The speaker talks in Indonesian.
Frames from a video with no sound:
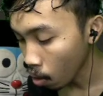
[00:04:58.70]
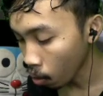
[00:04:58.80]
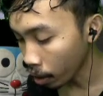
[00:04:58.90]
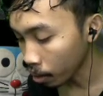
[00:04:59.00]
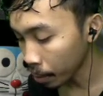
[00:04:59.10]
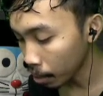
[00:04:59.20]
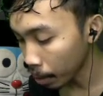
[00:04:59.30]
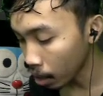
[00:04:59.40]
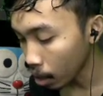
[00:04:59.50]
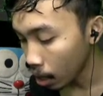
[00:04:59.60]
Oke teman-teman,
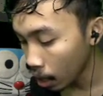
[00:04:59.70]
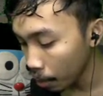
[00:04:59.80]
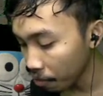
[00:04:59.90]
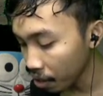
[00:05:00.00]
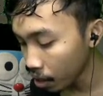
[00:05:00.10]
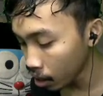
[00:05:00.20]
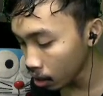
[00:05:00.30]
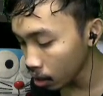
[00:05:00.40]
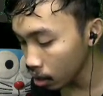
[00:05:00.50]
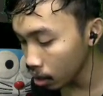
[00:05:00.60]
leave the
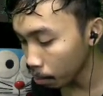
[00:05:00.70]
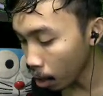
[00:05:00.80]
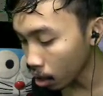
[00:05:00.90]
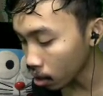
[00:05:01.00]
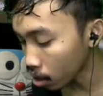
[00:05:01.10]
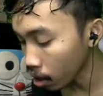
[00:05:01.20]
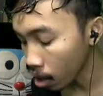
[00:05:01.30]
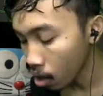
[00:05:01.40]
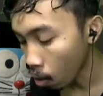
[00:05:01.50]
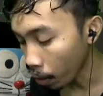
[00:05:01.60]
market ya.
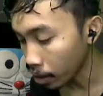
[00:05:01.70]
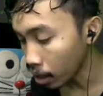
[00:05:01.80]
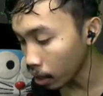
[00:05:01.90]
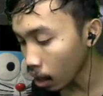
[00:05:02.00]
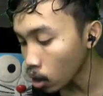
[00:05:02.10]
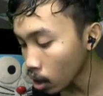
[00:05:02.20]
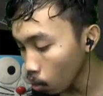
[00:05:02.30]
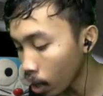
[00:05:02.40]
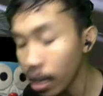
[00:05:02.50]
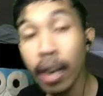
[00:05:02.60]
Oke, jadi kita harus
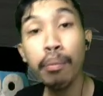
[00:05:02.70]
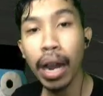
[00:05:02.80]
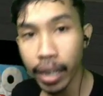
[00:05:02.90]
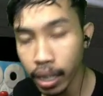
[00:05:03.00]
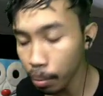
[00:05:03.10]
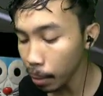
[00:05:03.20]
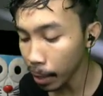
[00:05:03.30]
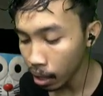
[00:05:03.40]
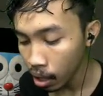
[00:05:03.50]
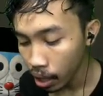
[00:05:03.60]
keluar dari market teman-teman.
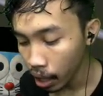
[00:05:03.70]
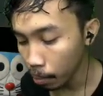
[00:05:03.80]
Ini